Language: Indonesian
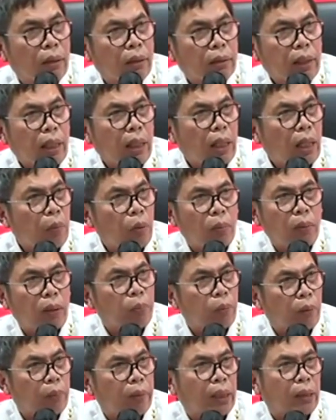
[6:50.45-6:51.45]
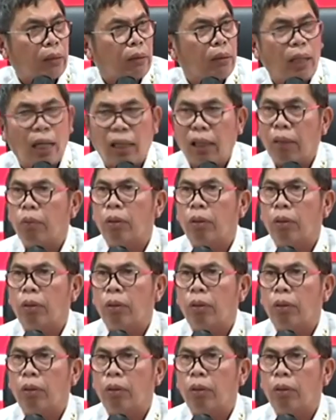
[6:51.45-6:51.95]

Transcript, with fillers: Saya nggak mau bilang polemik, nggak ada